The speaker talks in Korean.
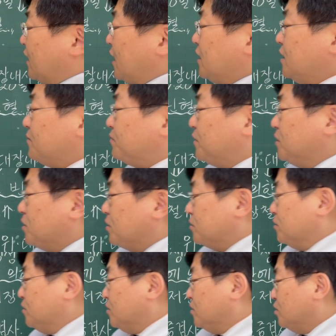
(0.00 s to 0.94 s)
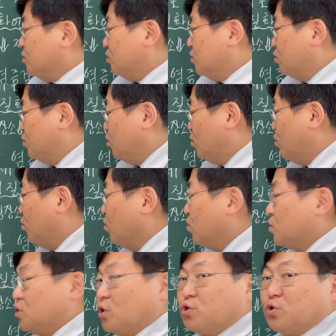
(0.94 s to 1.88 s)
이 빈혈은
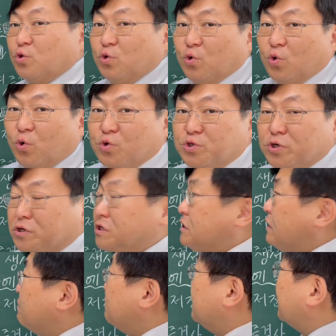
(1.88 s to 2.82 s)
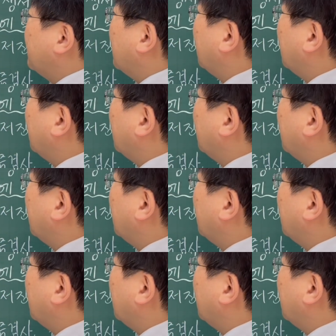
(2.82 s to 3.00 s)
저절로 호전이 됩니다.